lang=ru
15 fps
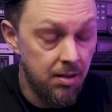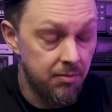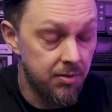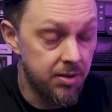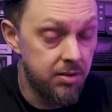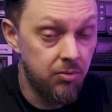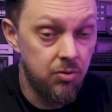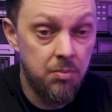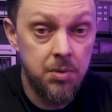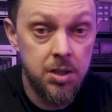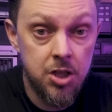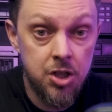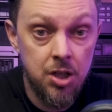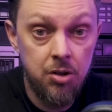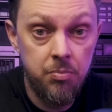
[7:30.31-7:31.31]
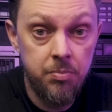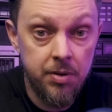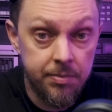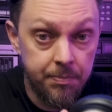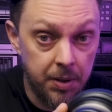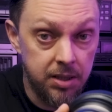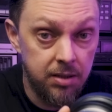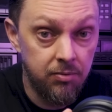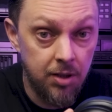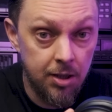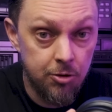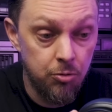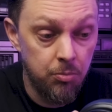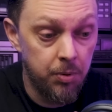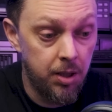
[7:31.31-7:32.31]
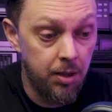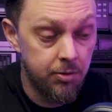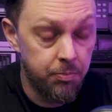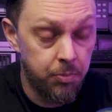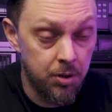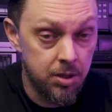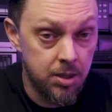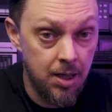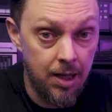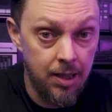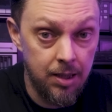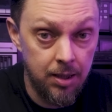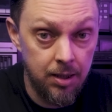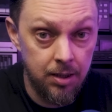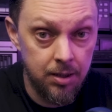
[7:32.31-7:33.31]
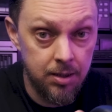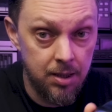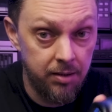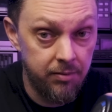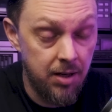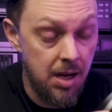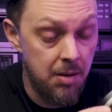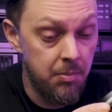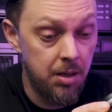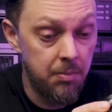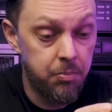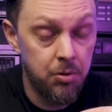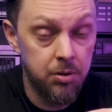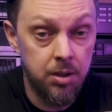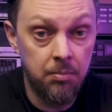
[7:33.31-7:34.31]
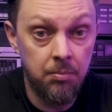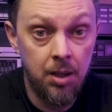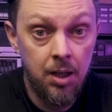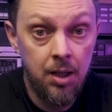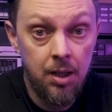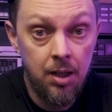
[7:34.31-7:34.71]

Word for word: В основном они жили у меня в спортивные сумки в спортзале, заливаемые потом.